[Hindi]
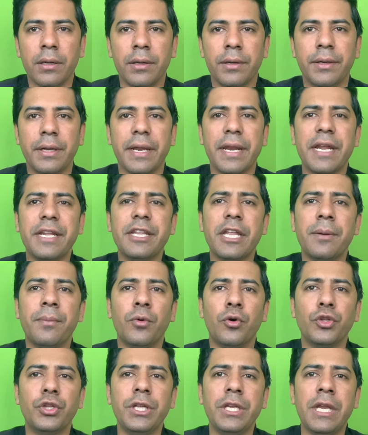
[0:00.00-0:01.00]
नरेंद्र
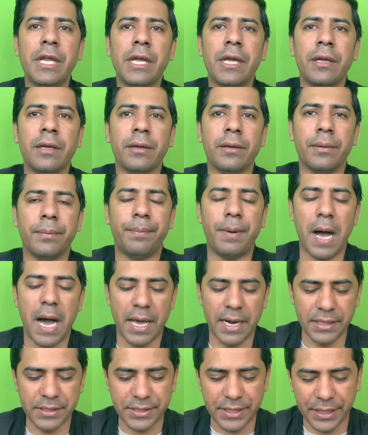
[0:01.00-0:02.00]
मोदी ने
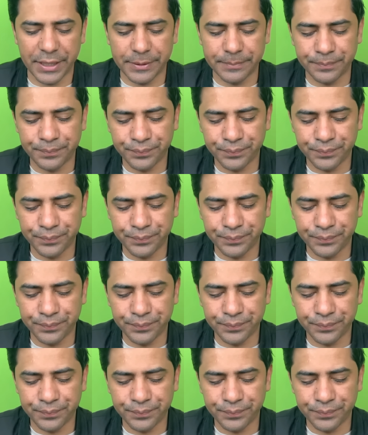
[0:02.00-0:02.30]
भारत से